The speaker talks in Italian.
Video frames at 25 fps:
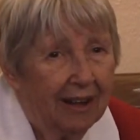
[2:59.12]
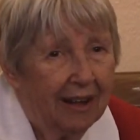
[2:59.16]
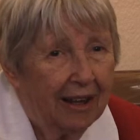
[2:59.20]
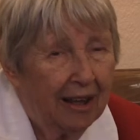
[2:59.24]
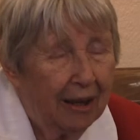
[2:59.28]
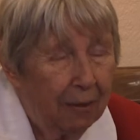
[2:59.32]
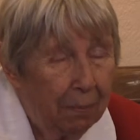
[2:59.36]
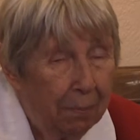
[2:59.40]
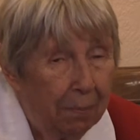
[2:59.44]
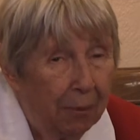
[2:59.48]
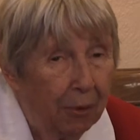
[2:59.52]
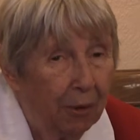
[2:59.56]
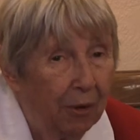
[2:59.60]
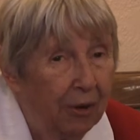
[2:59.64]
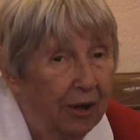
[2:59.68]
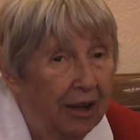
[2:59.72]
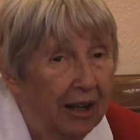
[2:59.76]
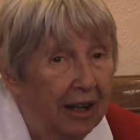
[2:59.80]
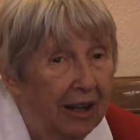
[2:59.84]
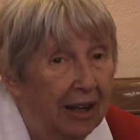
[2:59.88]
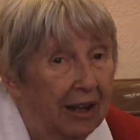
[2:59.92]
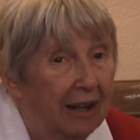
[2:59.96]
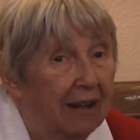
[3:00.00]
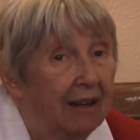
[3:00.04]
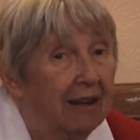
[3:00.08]
E
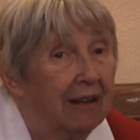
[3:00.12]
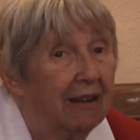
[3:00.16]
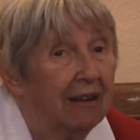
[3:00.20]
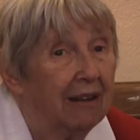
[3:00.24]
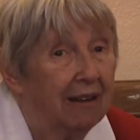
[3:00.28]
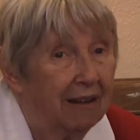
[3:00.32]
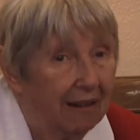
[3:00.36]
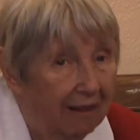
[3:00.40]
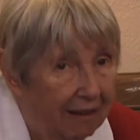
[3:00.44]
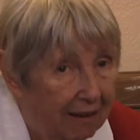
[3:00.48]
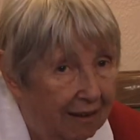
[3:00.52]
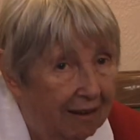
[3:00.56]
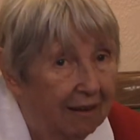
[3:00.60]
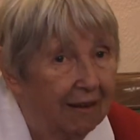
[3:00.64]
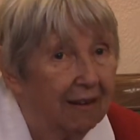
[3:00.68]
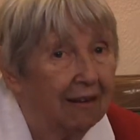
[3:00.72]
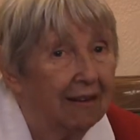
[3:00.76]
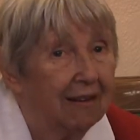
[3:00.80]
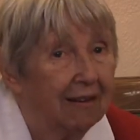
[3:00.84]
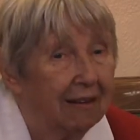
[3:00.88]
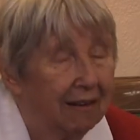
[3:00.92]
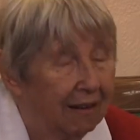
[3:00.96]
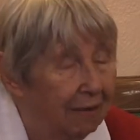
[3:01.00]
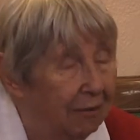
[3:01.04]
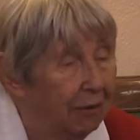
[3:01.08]
poi è,
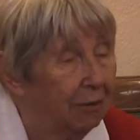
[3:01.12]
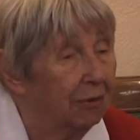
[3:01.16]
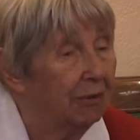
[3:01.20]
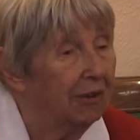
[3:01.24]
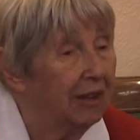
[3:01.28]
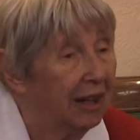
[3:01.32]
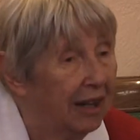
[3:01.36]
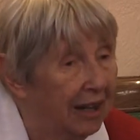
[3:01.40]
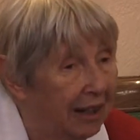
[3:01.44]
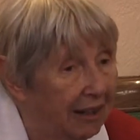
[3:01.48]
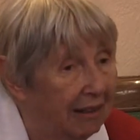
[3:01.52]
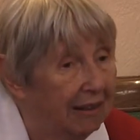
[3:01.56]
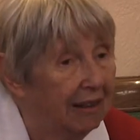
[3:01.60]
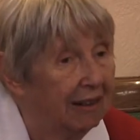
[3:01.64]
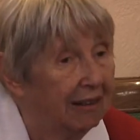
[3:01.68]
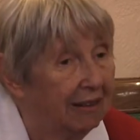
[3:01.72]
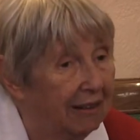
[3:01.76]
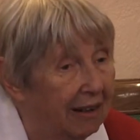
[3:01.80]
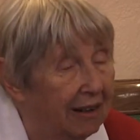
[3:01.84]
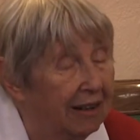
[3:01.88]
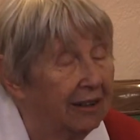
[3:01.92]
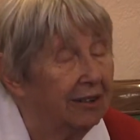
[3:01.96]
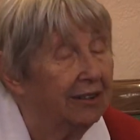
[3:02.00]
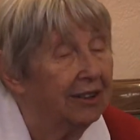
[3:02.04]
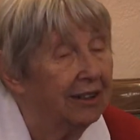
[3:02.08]
è venuta l'altra
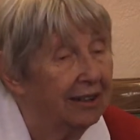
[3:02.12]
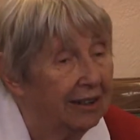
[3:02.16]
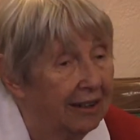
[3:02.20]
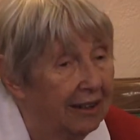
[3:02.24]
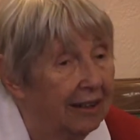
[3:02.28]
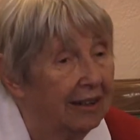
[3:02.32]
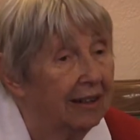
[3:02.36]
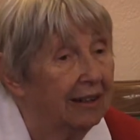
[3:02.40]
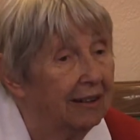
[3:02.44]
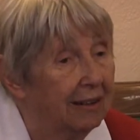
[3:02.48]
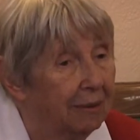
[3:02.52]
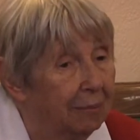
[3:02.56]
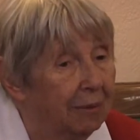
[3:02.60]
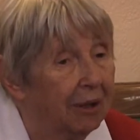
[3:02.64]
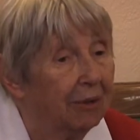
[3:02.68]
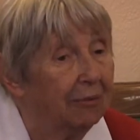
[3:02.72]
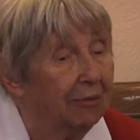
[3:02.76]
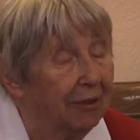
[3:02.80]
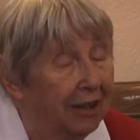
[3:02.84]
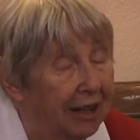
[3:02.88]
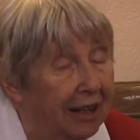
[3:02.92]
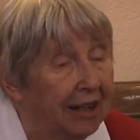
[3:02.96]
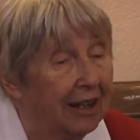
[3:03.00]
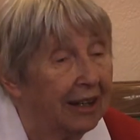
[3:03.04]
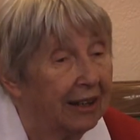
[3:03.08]
tragedia di mia
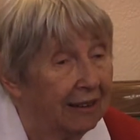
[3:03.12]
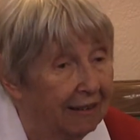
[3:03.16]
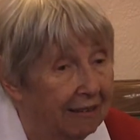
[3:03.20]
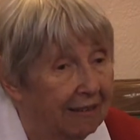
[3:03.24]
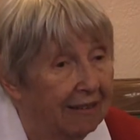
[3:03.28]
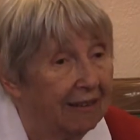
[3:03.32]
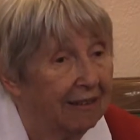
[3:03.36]
figlia,